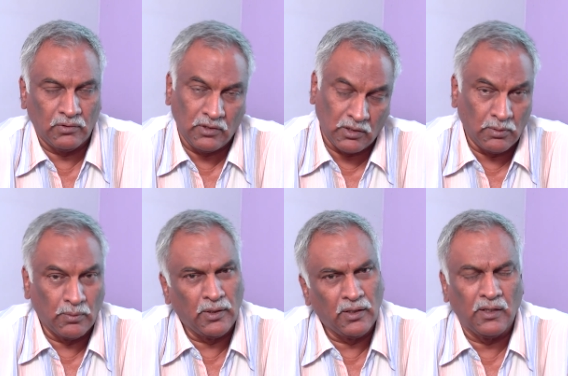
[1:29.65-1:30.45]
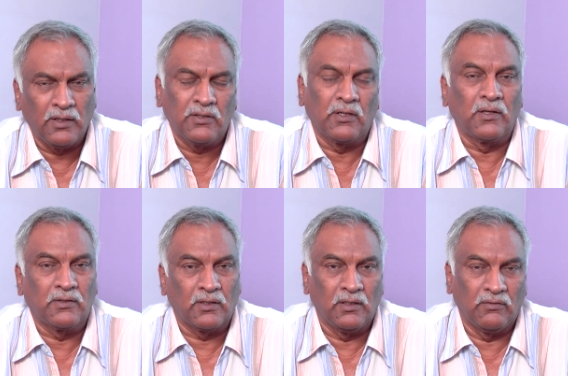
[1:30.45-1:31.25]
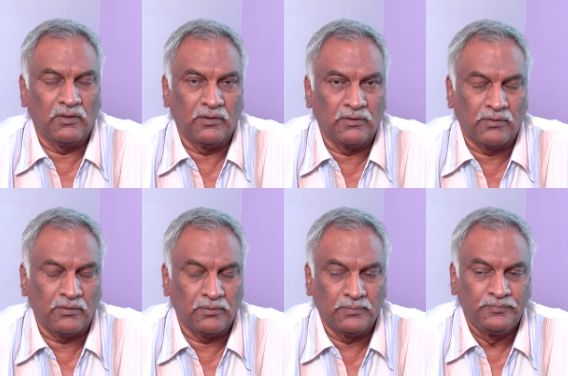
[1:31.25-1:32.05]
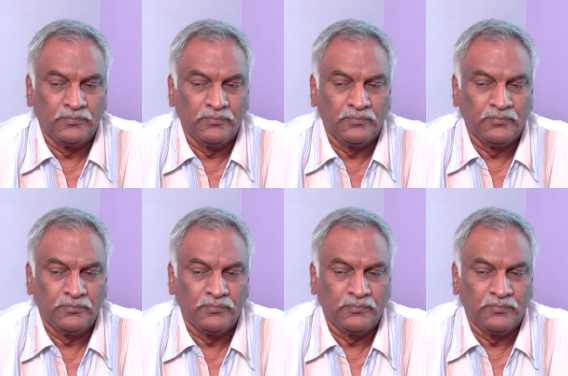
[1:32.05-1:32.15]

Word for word: చంద్రబాబు నాయుడు గారికి చాలాసార్లు ఇవ్వలేదు ఇంటర్వ్యూలు